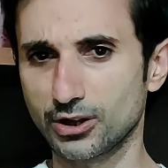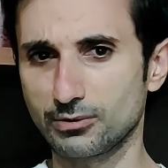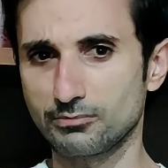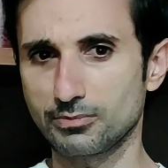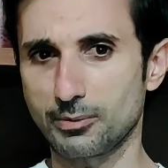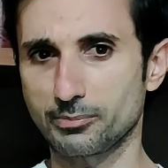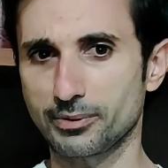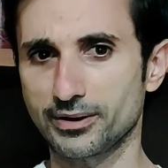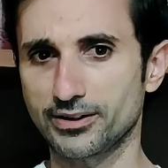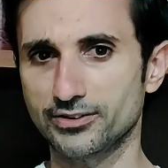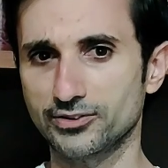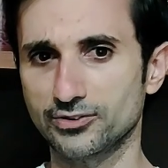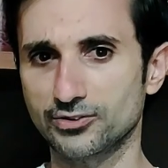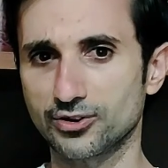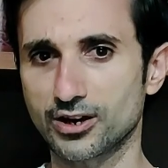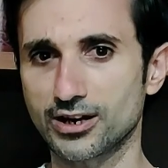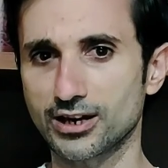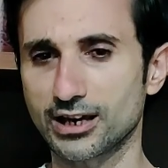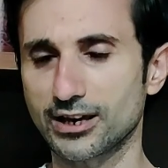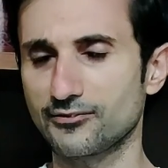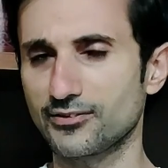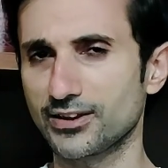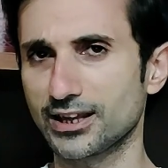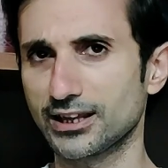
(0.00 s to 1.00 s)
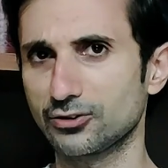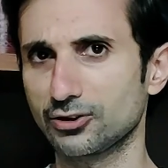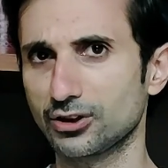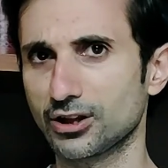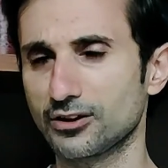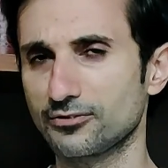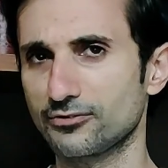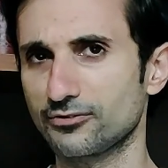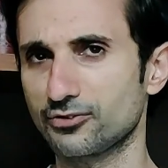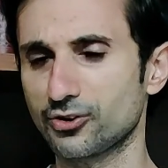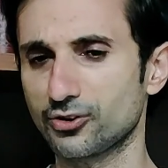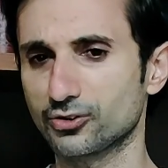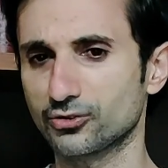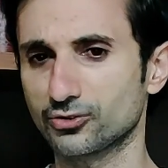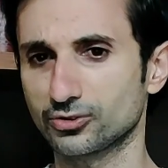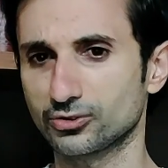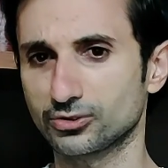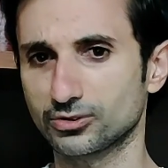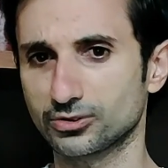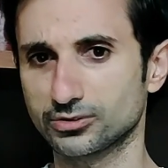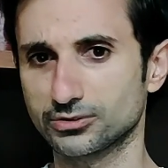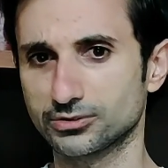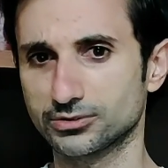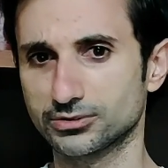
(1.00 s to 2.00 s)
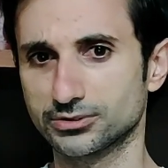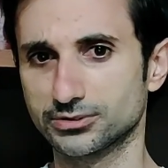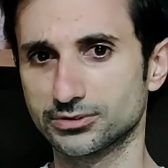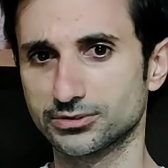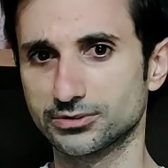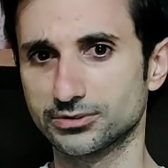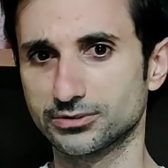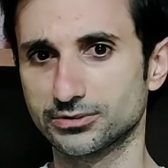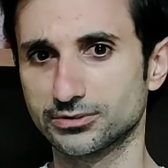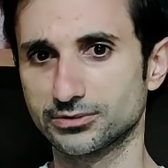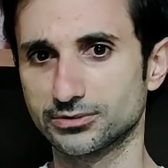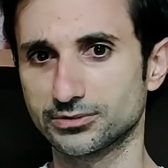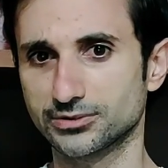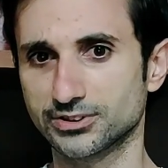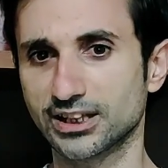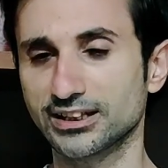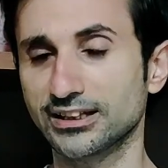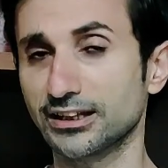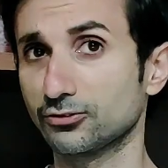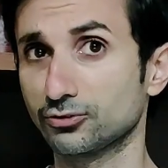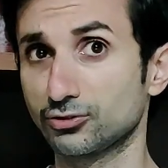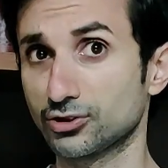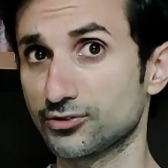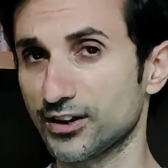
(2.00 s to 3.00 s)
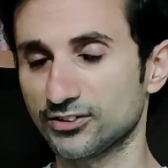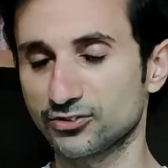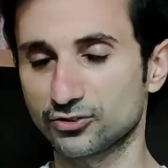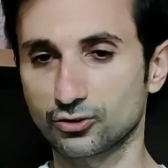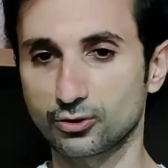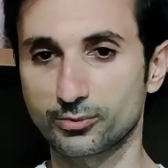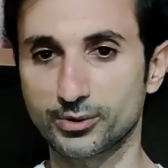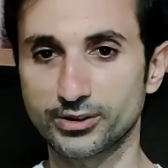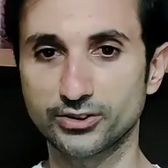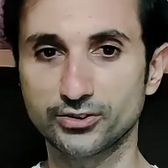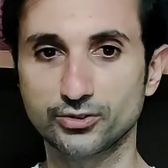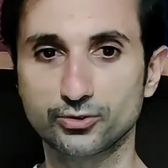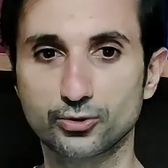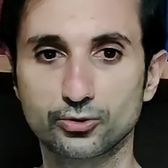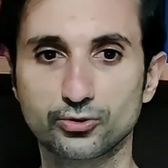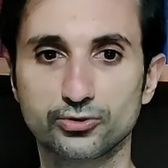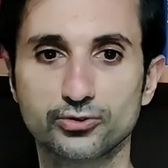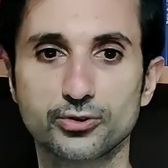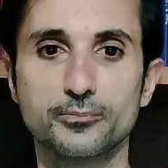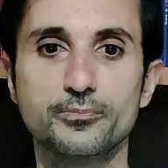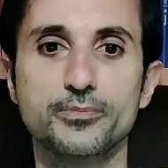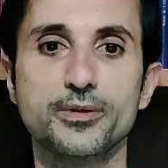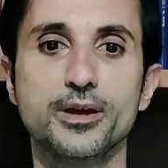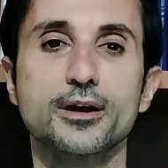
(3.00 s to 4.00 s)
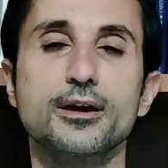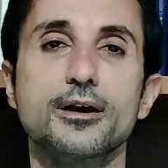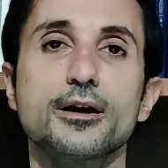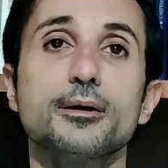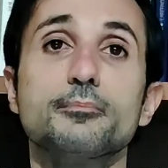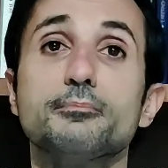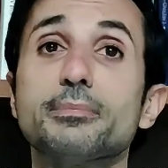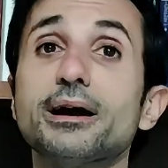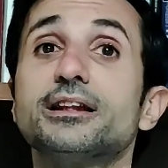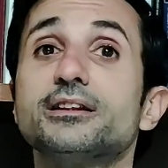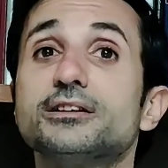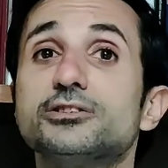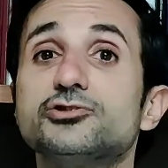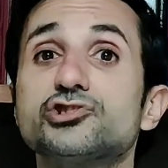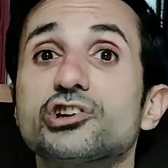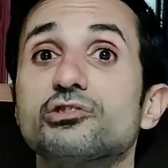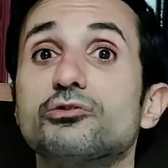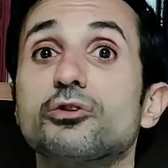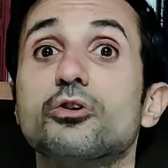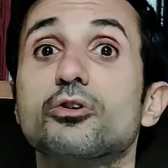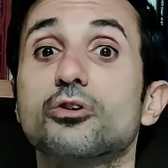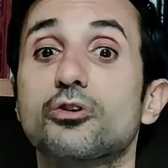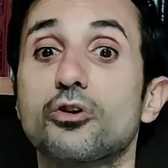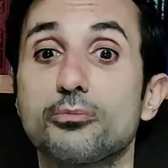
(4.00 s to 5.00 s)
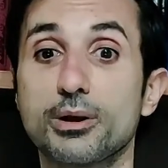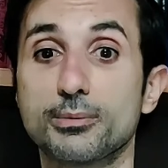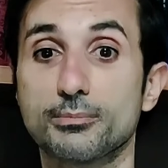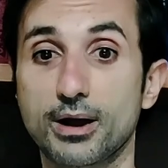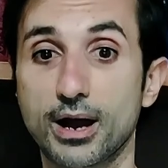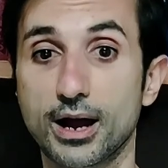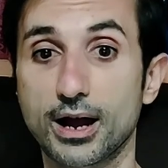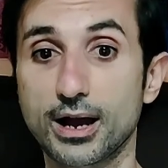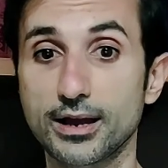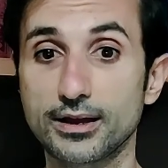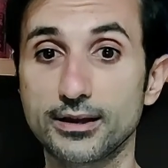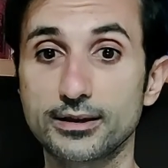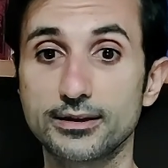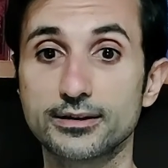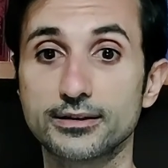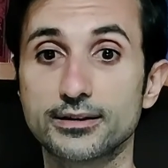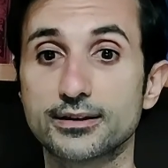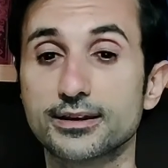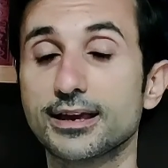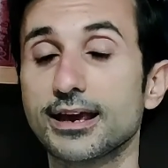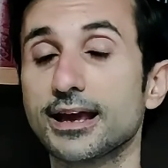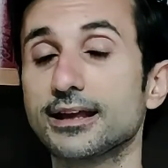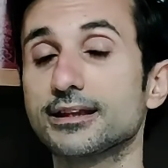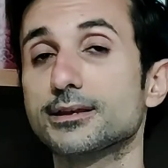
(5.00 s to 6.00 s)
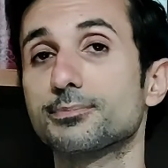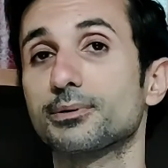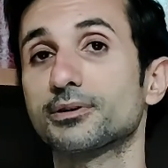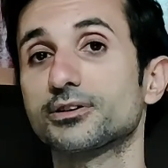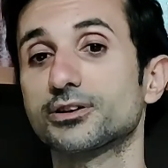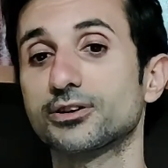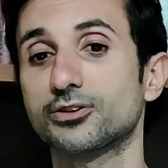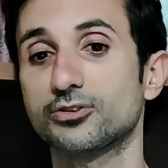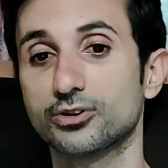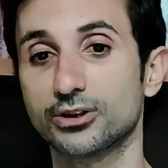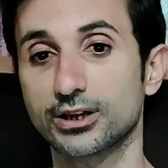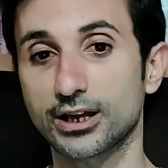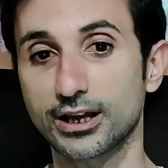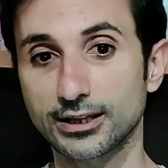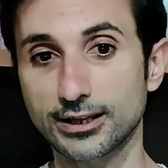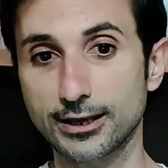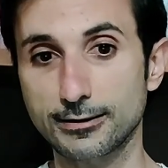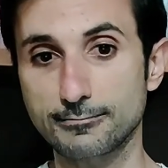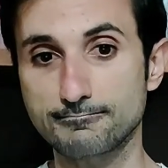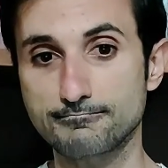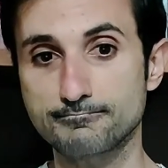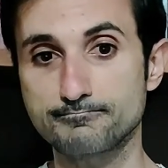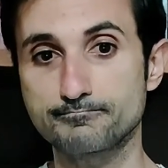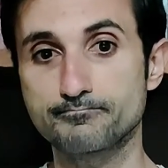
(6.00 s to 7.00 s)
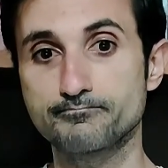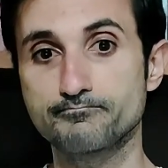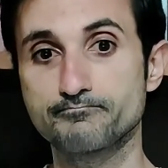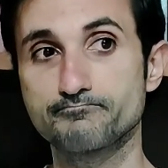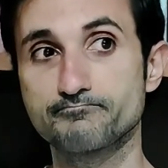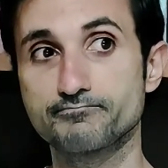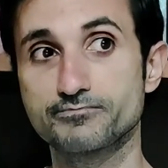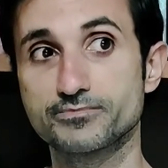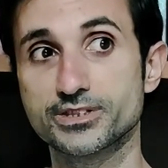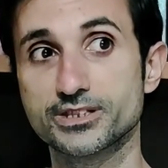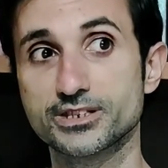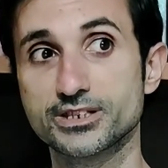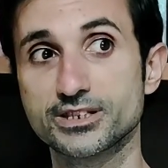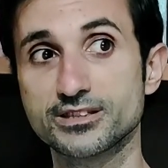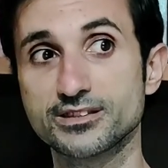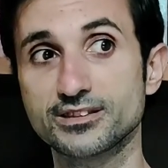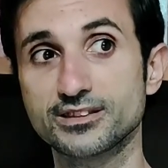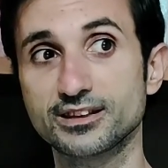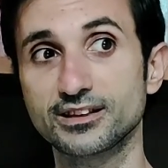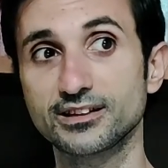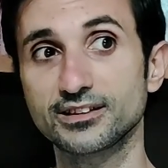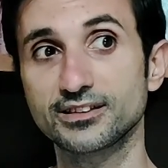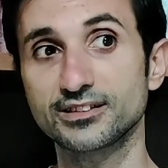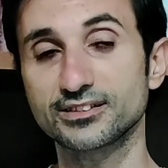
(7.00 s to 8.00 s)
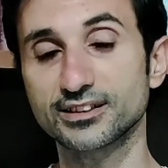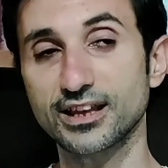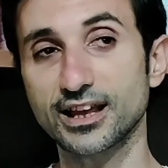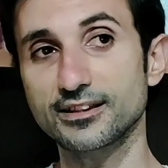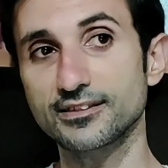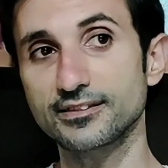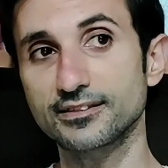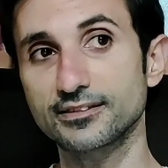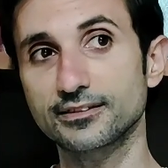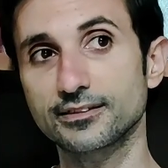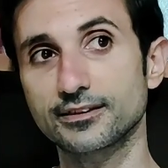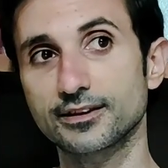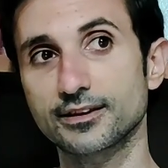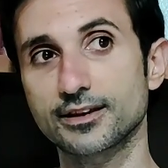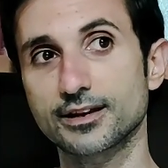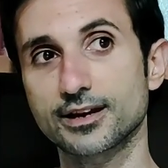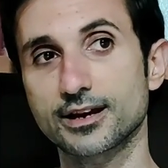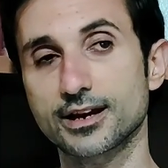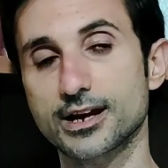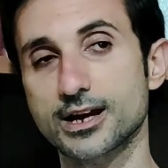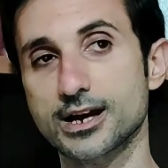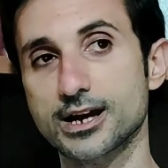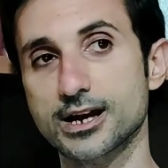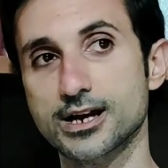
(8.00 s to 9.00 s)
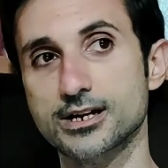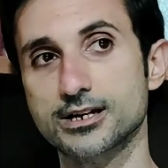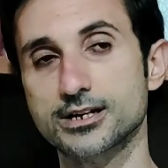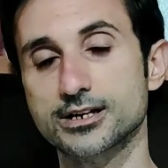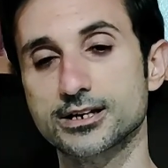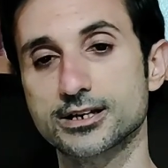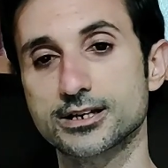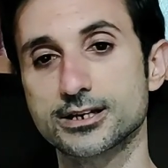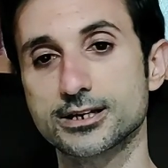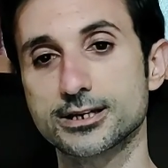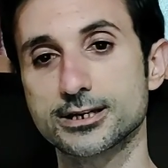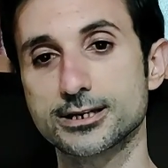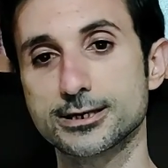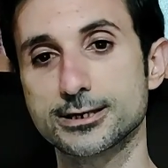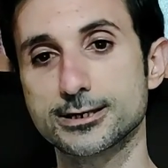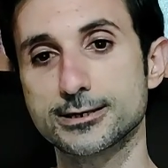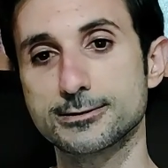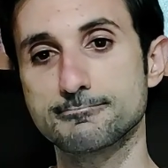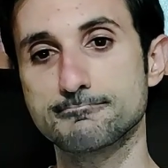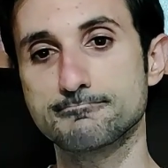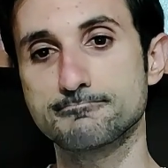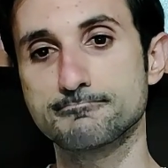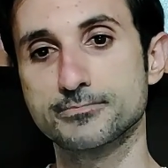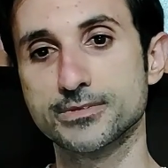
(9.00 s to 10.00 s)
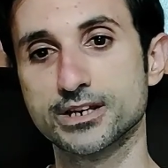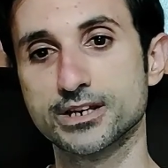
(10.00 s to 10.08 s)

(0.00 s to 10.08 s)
ma penso anche vedendo la foto non eh, sia tanto diverso come discorso. Beh, dicevo, come mai, che ha di particolare, mm, di interessante ah, che,